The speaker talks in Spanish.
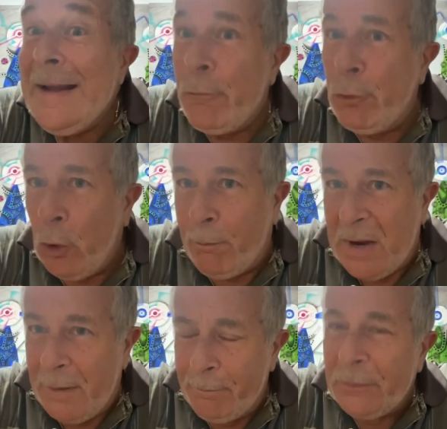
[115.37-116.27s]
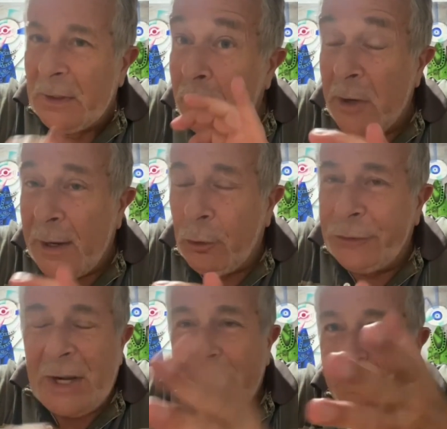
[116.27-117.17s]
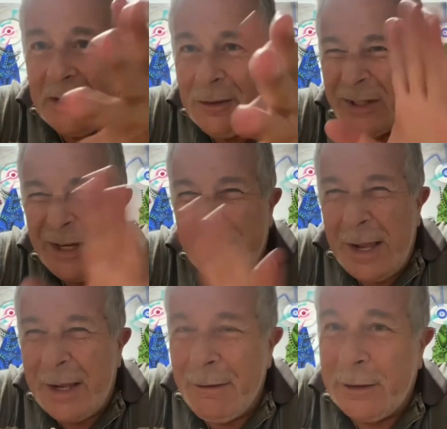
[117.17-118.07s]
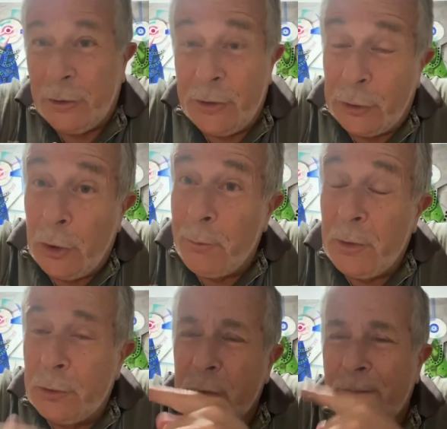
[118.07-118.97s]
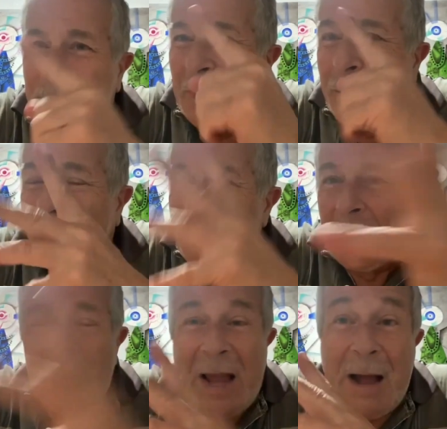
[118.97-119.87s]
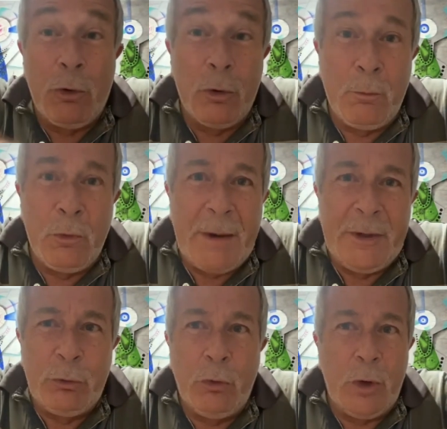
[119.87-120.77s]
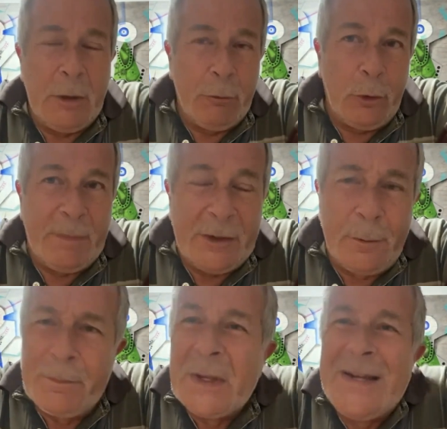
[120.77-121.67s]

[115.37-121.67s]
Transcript: Europa, les voy a contar, y no tiene nada que ver con esto, ¿no? Pero yo tengo, hablo muy a menudo a Europa, ¿no?